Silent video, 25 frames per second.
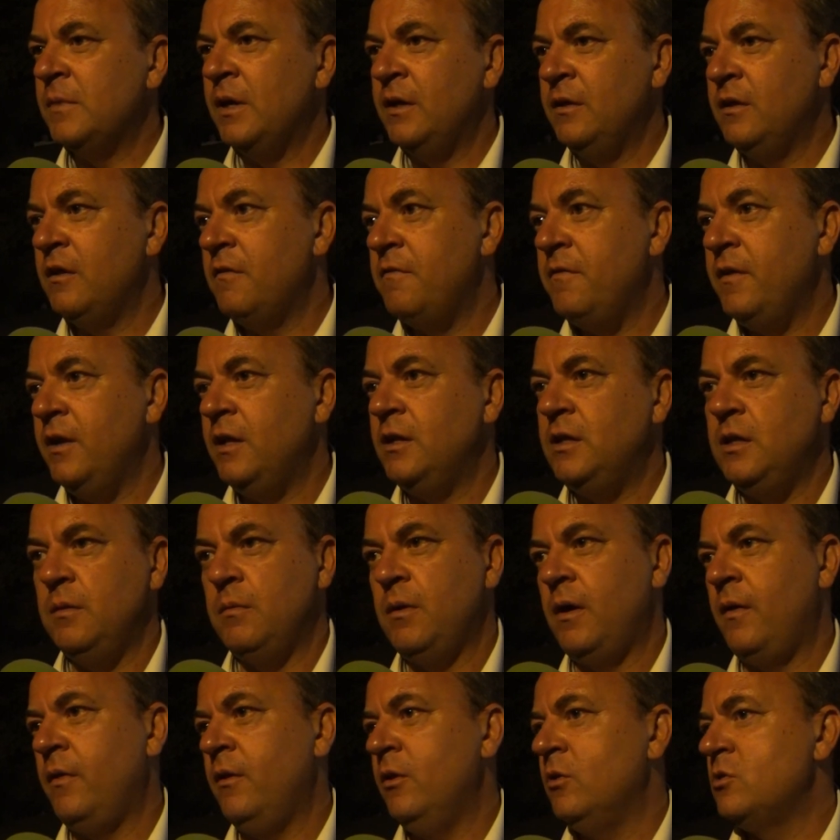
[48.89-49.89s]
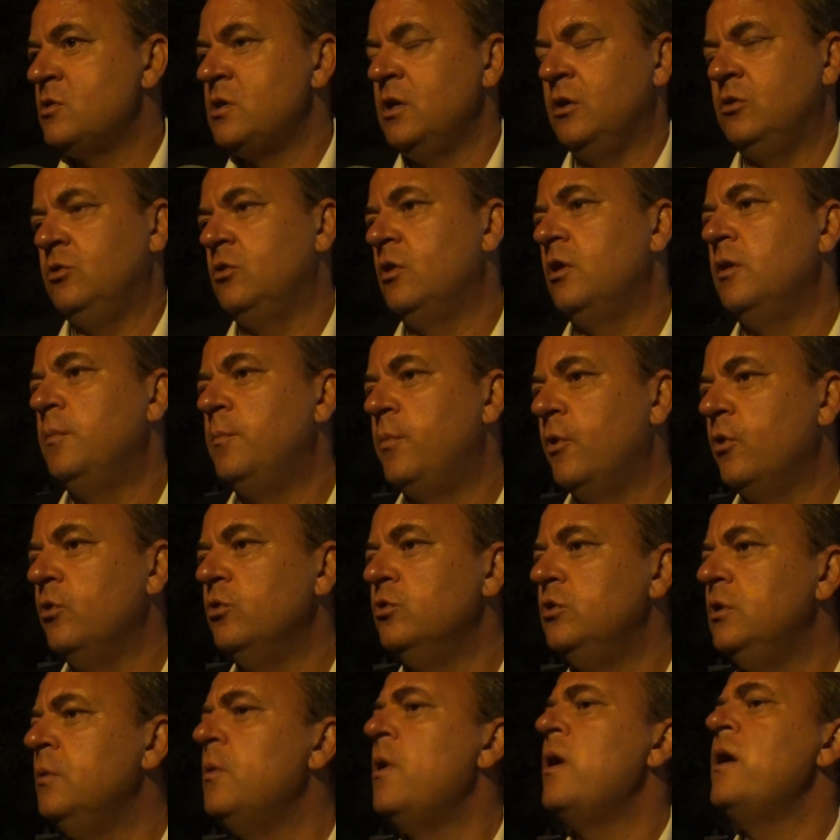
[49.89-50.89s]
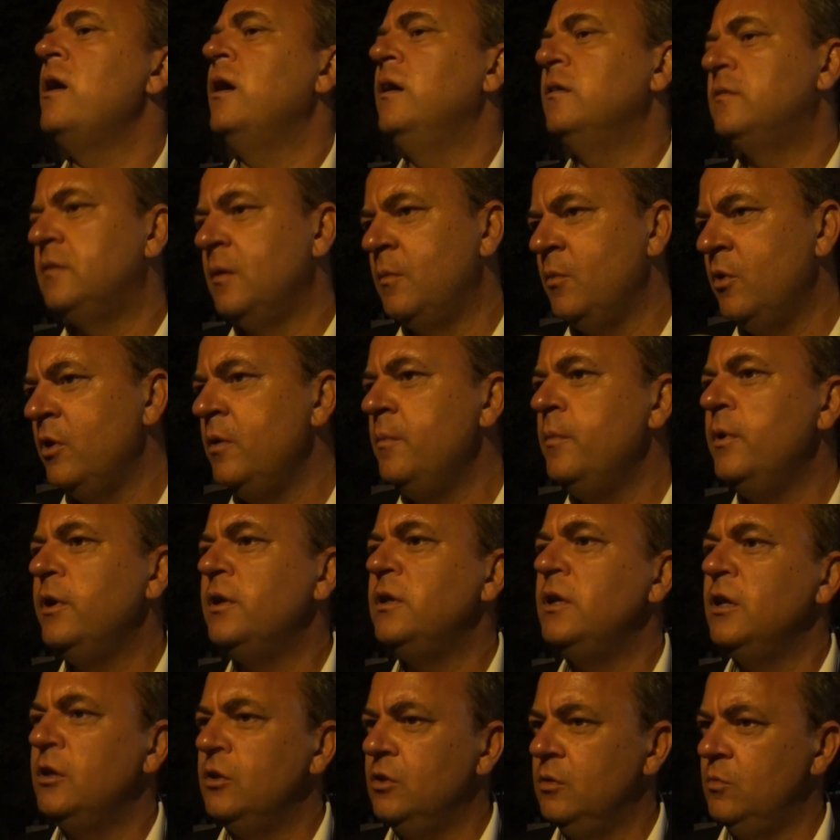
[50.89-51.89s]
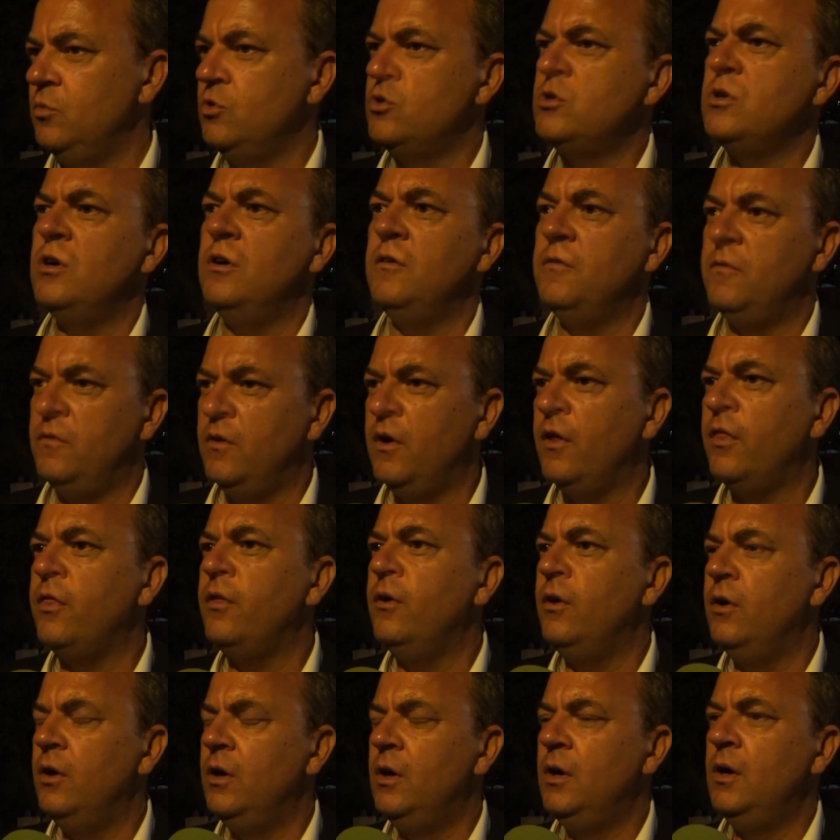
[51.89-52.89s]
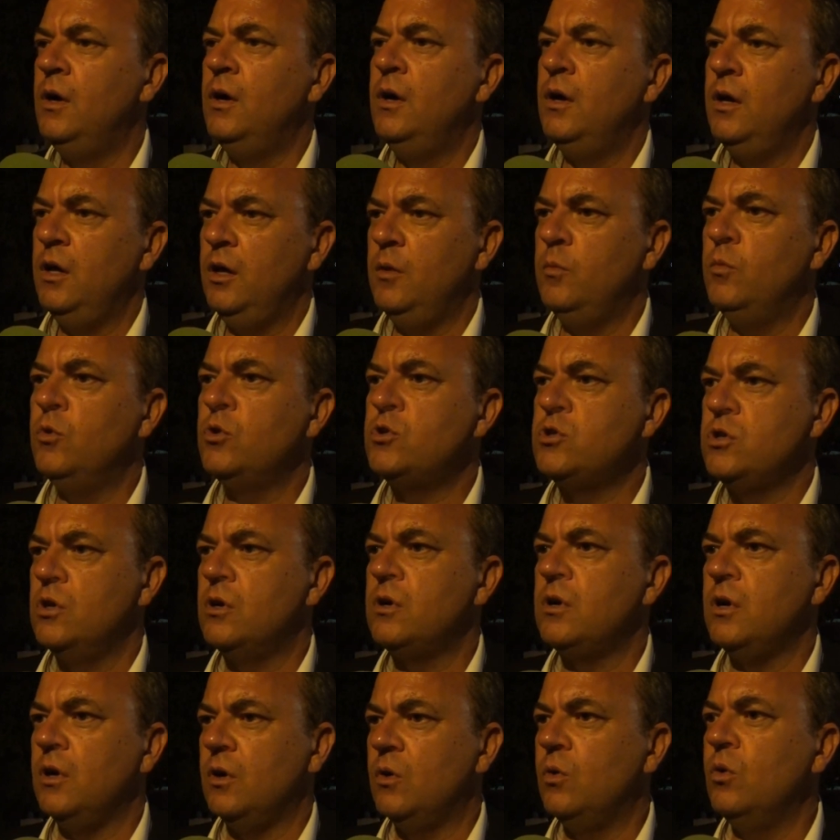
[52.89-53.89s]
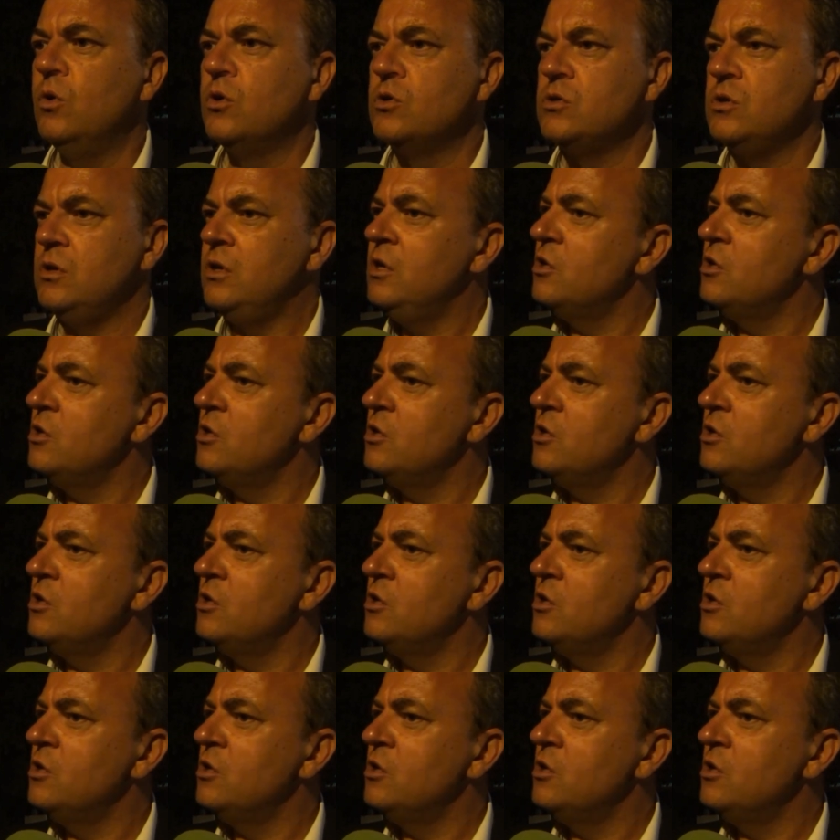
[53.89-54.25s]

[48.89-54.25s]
en definitiva de los sectores productivos y estamos invirtiendo muchos esfuerzos y muchos recursos.